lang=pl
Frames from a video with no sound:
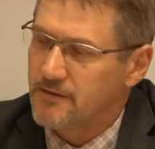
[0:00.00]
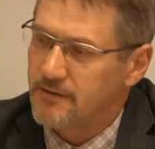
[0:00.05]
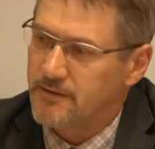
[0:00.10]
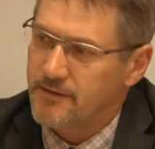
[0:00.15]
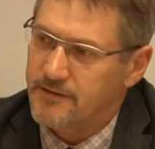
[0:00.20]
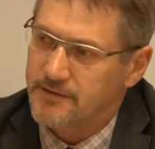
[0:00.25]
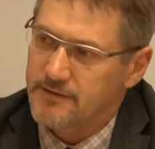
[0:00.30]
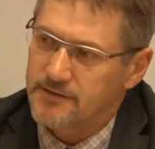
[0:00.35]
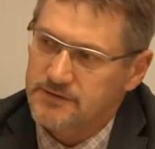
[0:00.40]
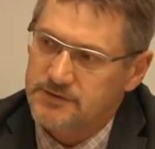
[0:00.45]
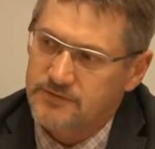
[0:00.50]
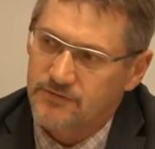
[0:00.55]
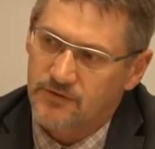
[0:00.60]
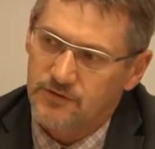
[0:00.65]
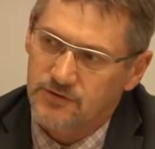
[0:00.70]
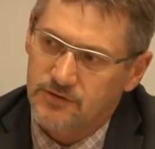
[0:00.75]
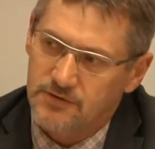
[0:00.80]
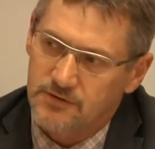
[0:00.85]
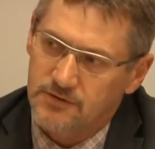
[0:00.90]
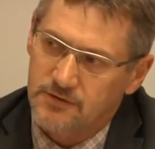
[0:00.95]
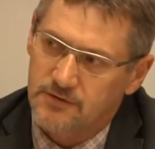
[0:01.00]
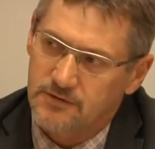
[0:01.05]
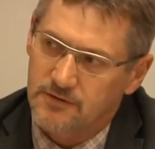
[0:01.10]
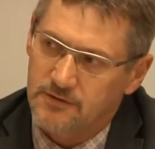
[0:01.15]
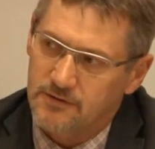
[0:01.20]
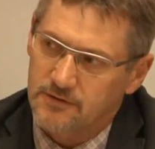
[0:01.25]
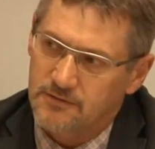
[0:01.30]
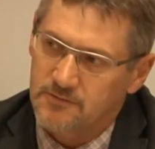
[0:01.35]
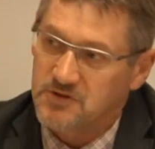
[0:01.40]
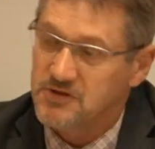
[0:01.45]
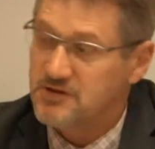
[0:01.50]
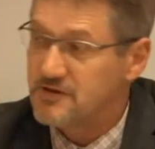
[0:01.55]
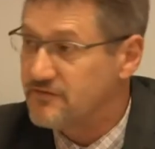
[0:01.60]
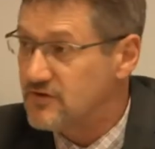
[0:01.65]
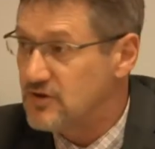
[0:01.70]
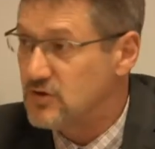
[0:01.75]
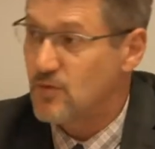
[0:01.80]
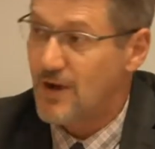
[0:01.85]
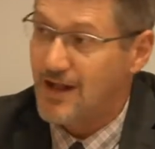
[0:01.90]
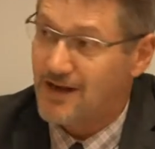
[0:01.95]
e, swoich e,
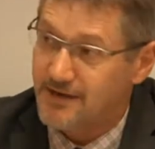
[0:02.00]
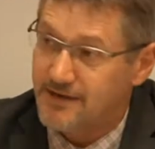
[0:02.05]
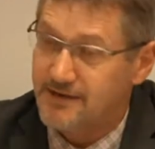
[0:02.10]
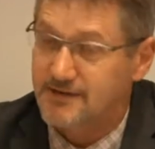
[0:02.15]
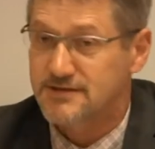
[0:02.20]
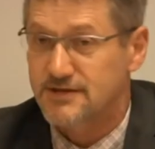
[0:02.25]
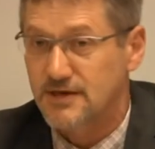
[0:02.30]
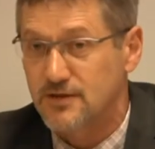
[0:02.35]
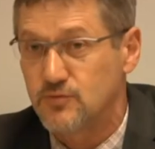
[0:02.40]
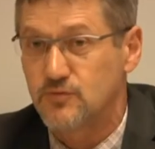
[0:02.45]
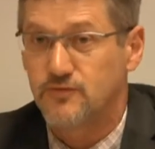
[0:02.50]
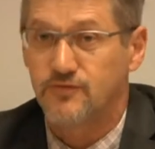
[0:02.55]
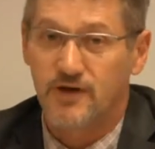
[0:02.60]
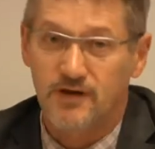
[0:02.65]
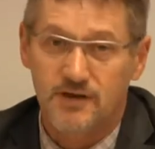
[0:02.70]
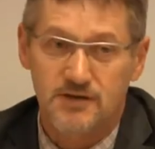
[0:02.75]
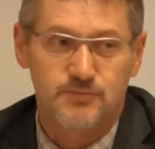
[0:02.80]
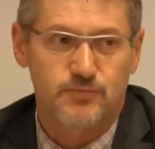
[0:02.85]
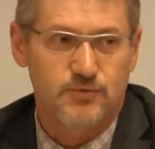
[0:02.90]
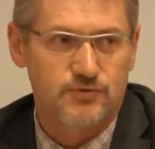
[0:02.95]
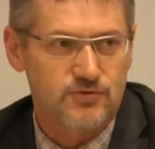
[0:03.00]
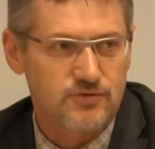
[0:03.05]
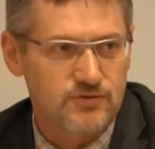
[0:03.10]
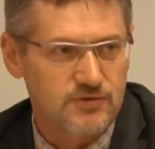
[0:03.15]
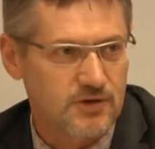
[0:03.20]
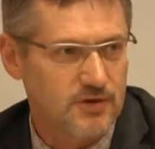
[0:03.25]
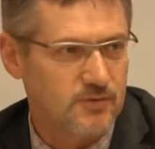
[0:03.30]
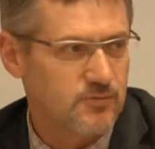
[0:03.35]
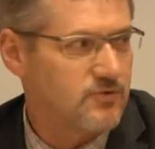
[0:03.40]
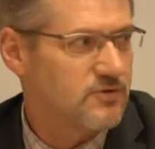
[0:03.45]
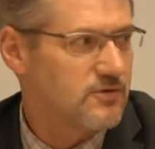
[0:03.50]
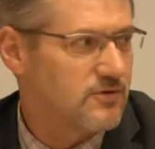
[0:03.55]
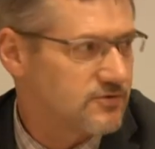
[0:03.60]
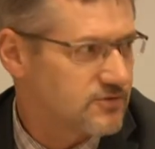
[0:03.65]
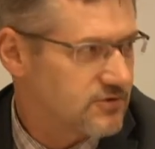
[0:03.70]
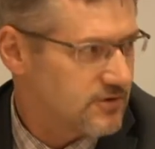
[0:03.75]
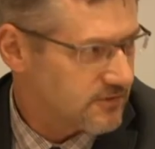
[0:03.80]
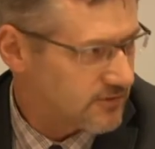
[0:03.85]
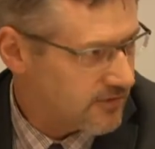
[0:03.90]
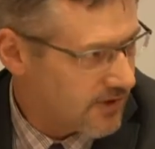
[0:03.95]
indywidualnych celów, ale z pożytkiem i
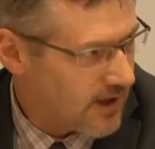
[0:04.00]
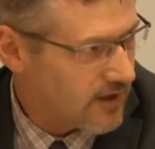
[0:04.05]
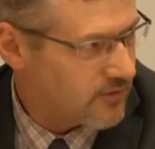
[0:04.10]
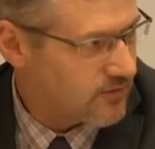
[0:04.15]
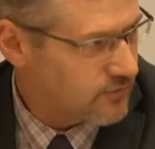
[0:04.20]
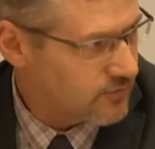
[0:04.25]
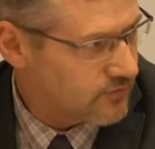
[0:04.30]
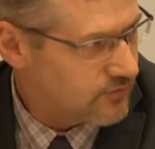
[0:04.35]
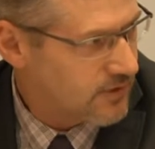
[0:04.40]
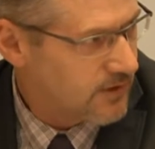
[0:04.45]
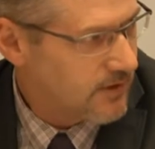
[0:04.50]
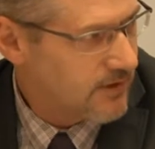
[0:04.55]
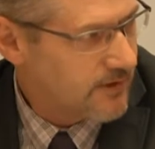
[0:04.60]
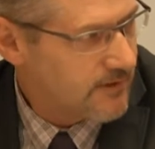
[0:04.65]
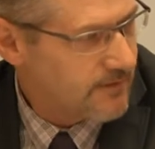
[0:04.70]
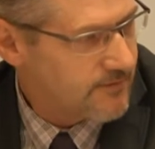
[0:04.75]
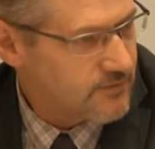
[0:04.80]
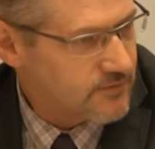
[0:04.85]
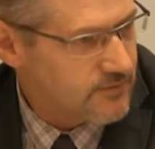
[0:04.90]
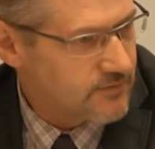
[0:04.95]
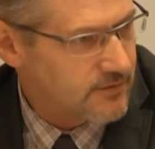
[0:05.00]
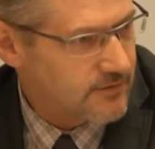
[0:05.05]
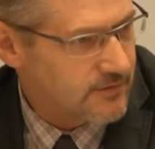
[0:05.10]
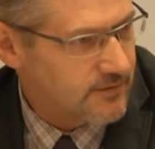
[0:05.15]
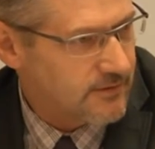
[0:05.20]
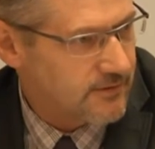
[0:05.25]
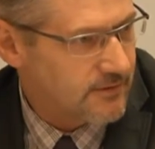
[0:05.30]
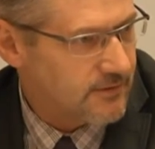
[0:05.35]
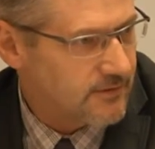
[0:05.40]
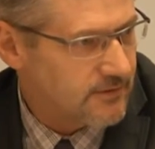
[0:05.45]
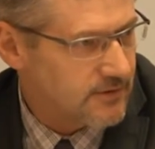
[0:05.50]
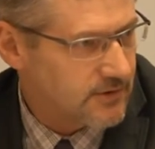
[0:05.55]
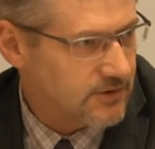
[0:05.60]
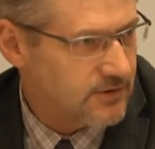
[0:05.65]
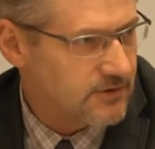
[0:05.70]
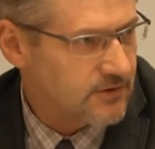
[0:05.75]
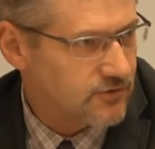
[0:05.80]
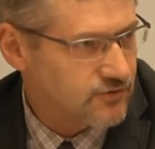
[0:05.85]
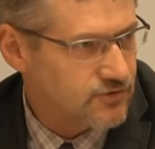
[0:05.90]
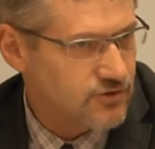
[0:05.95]
dostrzeganiu
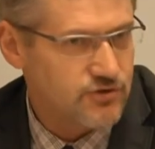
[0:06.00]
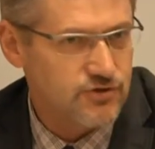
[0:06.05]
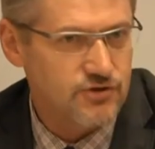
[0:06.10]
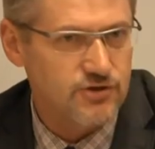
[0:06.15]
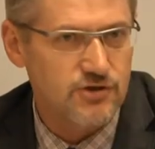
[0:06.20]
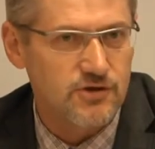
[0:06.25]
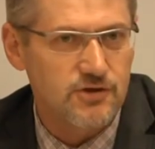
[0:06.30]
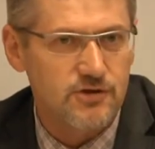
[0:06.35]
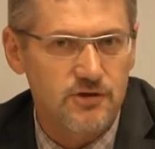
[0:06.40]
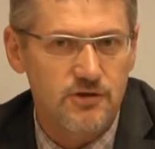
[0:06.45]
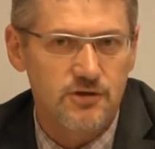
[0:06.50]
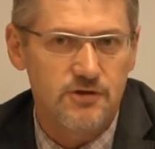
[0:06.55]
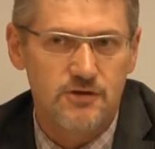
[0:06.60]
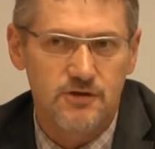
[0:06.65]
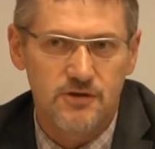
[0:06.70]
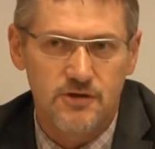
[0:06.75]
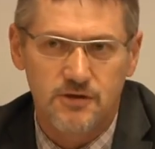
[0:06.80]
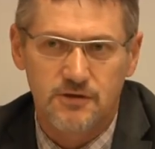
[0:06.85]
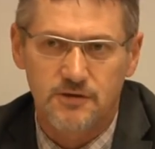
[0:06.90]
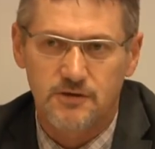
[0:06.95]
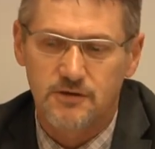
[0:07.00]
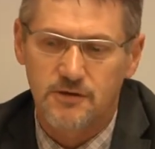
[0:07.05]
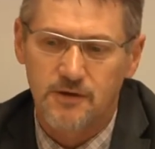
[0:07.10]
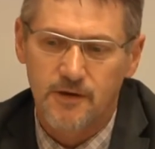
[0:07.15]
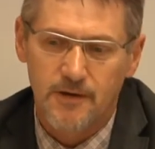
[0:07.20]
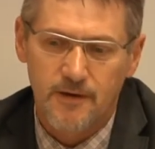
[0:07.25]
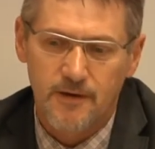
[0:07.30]
tych korzyści innych.